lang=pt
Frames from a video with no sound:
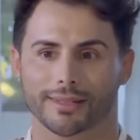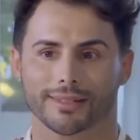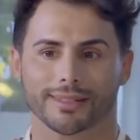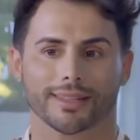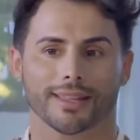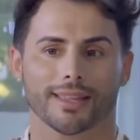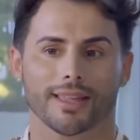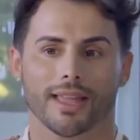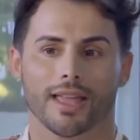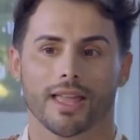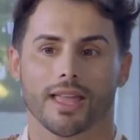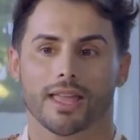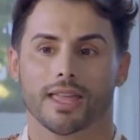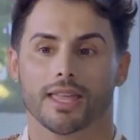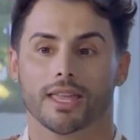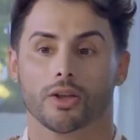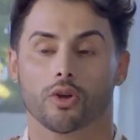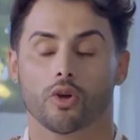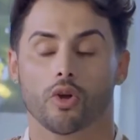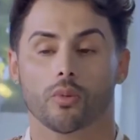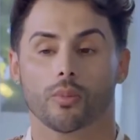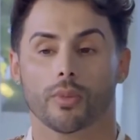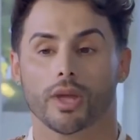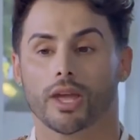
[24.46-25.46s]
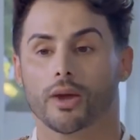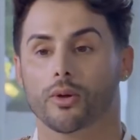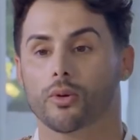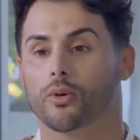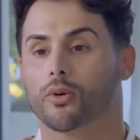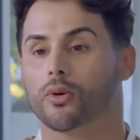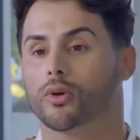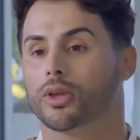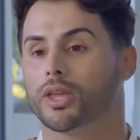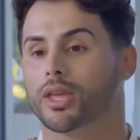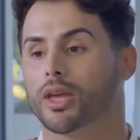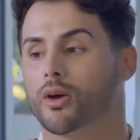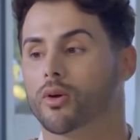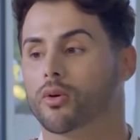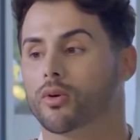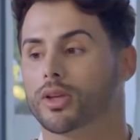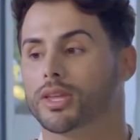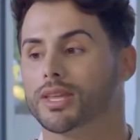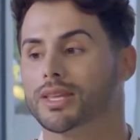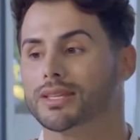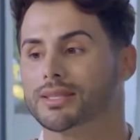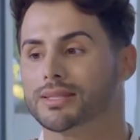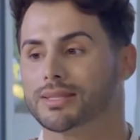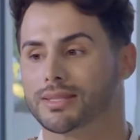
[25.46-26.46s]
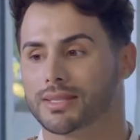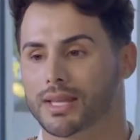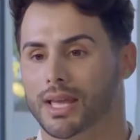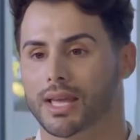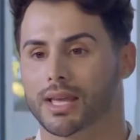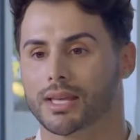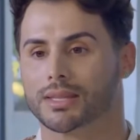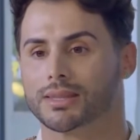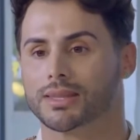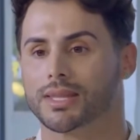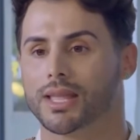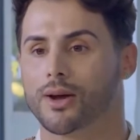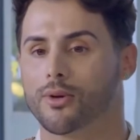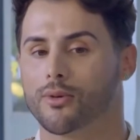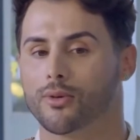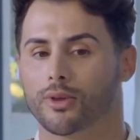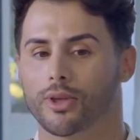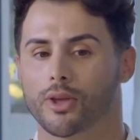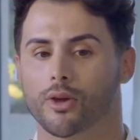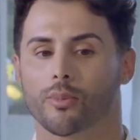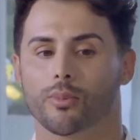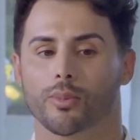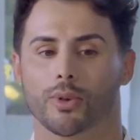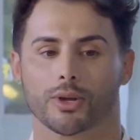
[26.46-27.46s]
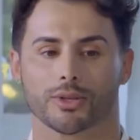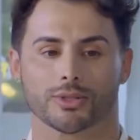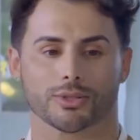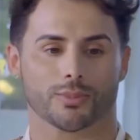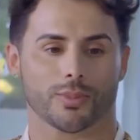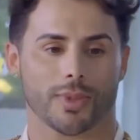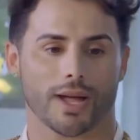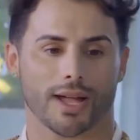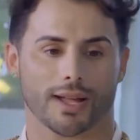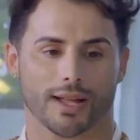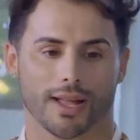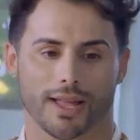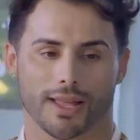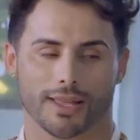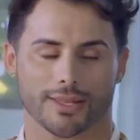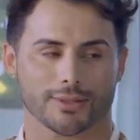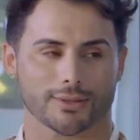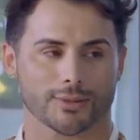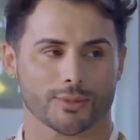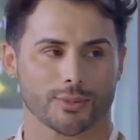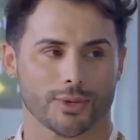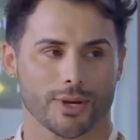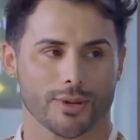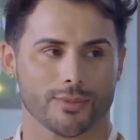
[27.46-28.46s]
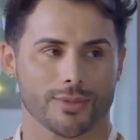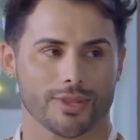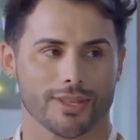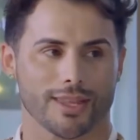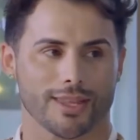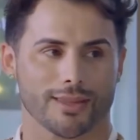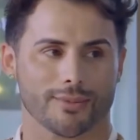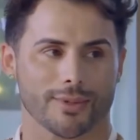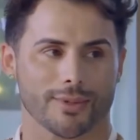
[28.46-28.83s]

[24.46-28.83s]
né? E comer o que eu quiser, não o que eu posso pagar. Isso para mim é